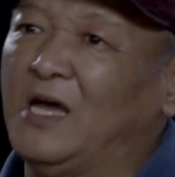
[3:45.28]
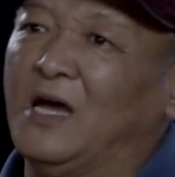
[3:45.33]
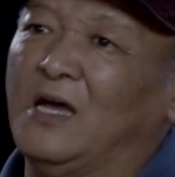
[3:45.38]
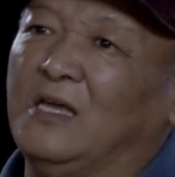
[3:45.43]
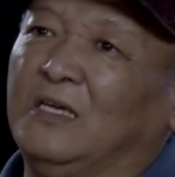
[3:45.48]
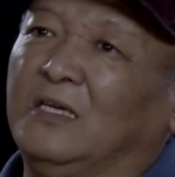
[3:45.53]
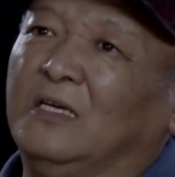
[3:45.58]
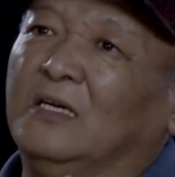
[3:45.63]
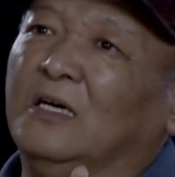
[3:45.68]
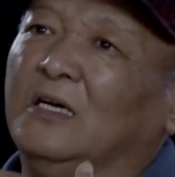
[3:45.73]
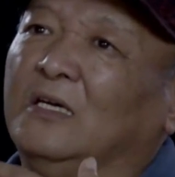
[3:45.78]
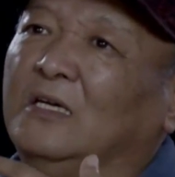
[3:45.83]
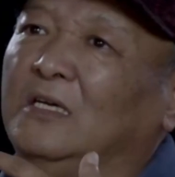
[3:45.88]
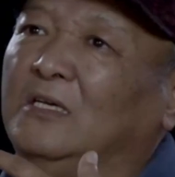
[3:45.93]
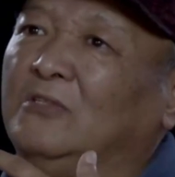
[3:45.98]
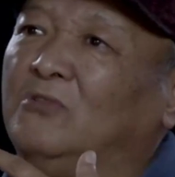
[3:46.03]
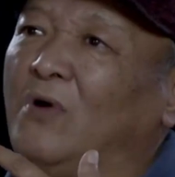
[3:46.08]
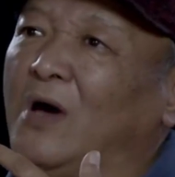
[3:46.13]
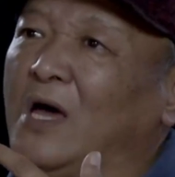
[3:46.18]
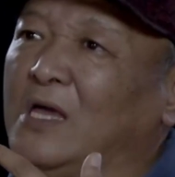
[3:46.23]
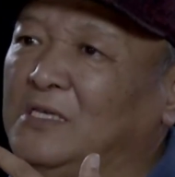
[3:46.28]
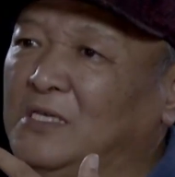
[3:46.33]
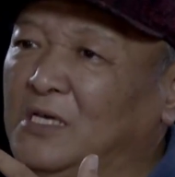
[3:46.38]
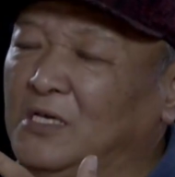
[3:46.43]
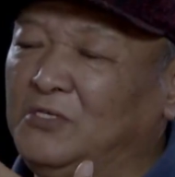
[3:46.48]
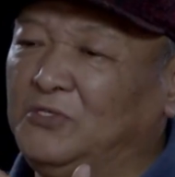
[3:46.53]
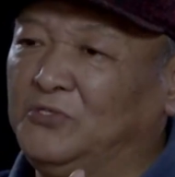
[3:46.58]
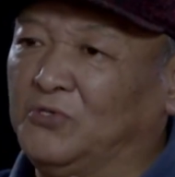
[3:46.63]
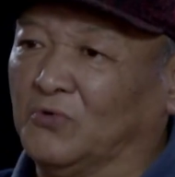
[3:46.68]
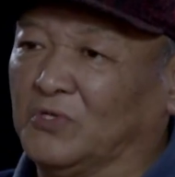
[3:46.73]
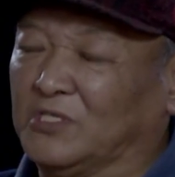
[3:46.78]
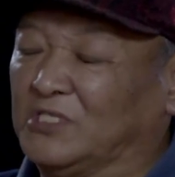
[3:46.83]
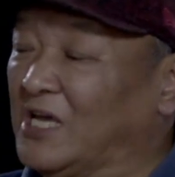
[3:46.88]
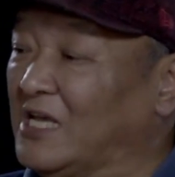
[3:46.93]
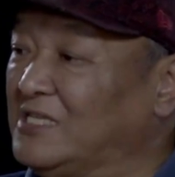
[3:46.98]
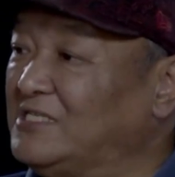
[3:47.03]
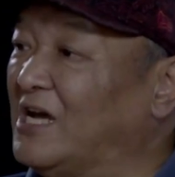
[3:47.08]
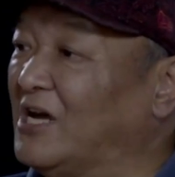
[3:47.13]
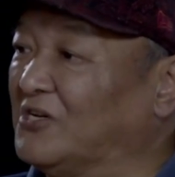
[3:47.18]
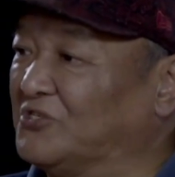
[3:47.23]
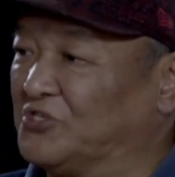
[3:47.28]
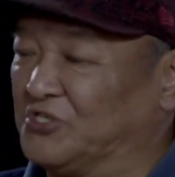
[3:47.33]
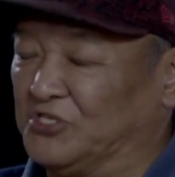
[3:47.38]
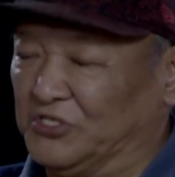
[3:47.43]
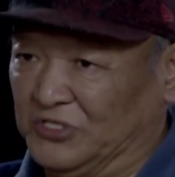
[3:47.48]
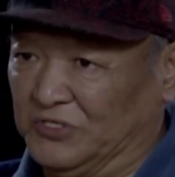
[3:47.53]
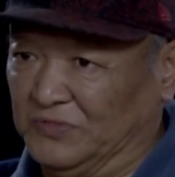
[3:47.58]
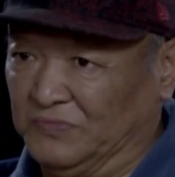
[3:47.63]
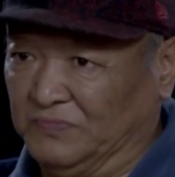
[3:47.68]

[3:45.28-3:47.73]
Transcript: 样一段英雄的成长史。